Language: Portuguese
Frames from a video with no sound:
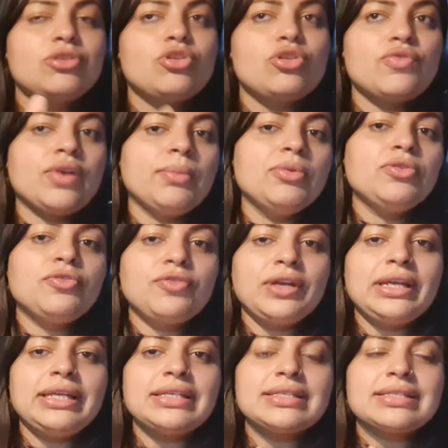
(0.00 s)
a gente fica muito
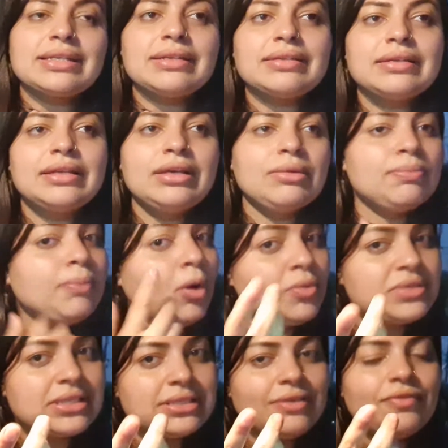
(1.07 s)
feliz.
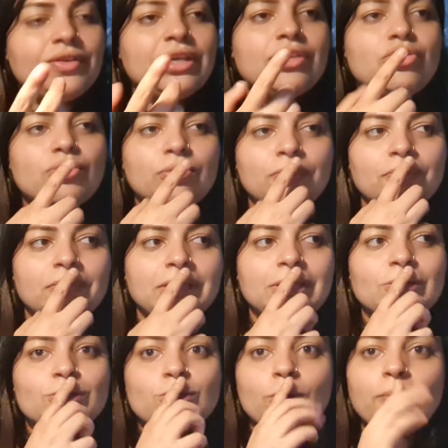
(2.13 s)
Bom, se esse vídeo
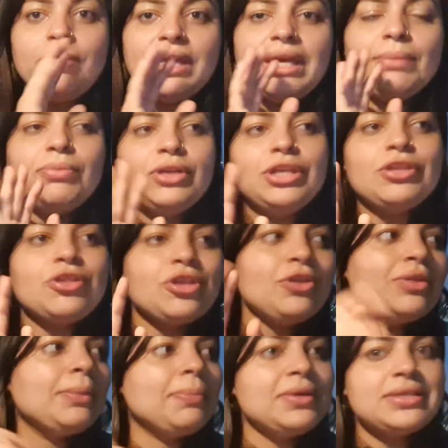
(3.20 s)
subir
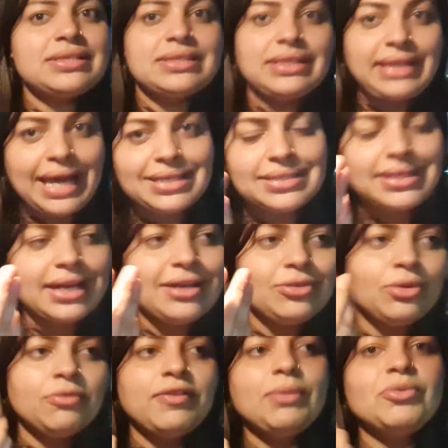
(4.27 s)
bonitinho, depois se der
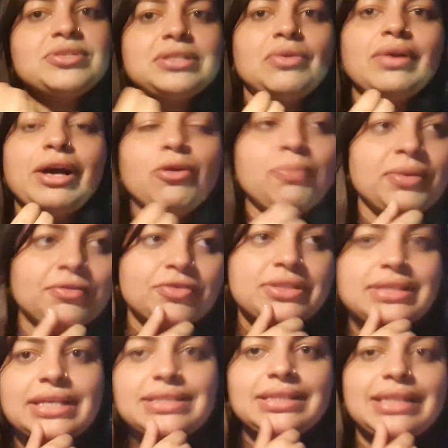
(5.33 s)
certo, eu venho mostrar o carro pra
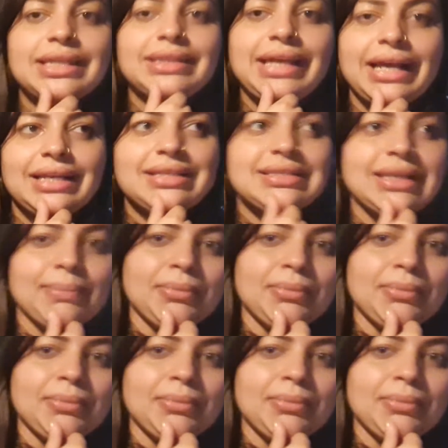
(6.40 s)
vocês em detalhes,